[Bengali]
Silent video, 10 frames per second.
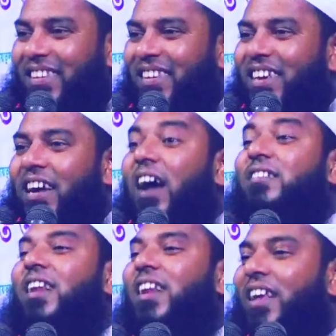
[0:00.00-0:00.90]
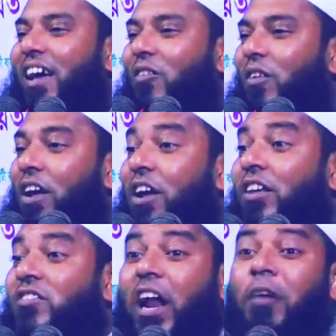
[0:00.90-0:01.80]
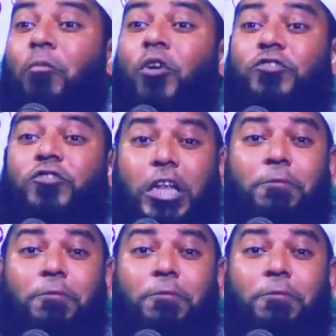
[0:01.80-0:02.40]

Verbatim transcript: কি হাসলেন কেন যারা মসজিদ